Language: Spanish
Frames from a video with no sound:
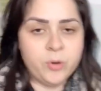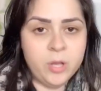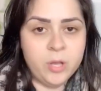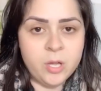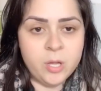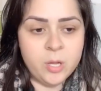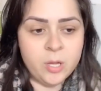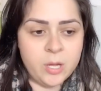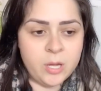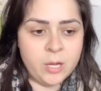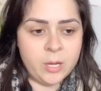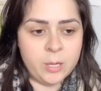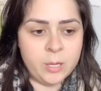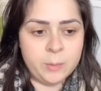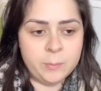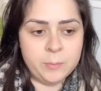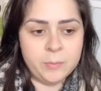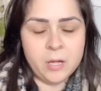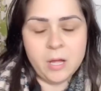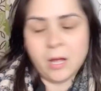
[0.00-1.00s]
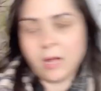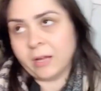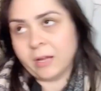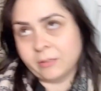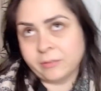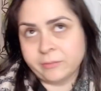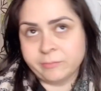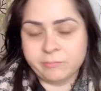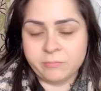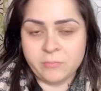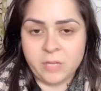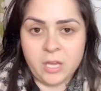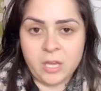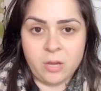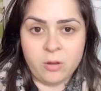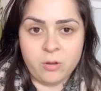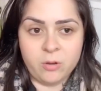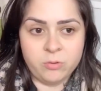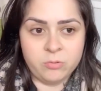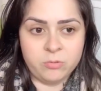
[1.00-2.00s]
Um, aquí
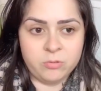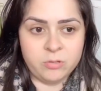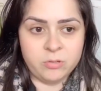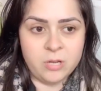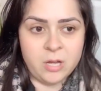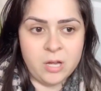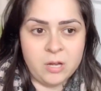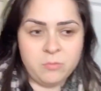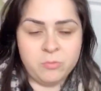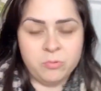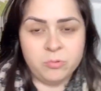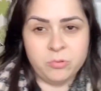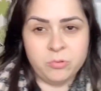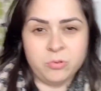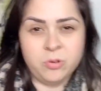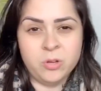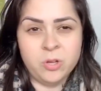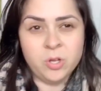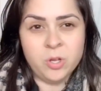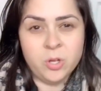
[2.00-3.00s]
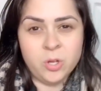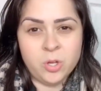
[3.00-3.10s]
con un, un